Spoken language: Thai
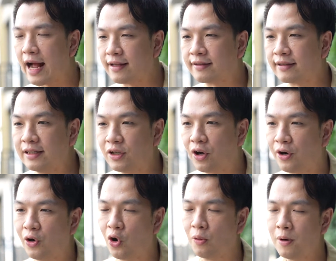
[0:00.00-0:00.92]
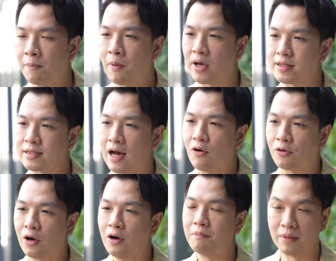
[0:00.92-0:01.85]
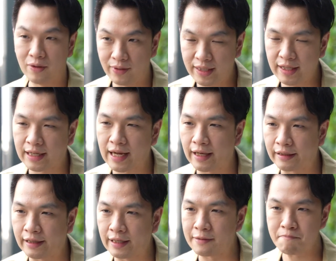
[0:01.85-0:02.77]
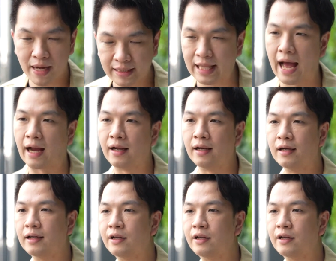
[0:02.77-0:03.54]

การซื้อคอนโดเพื่อปล่อยเช่าก็มีวิธีการคิดไม่ต่างกันเล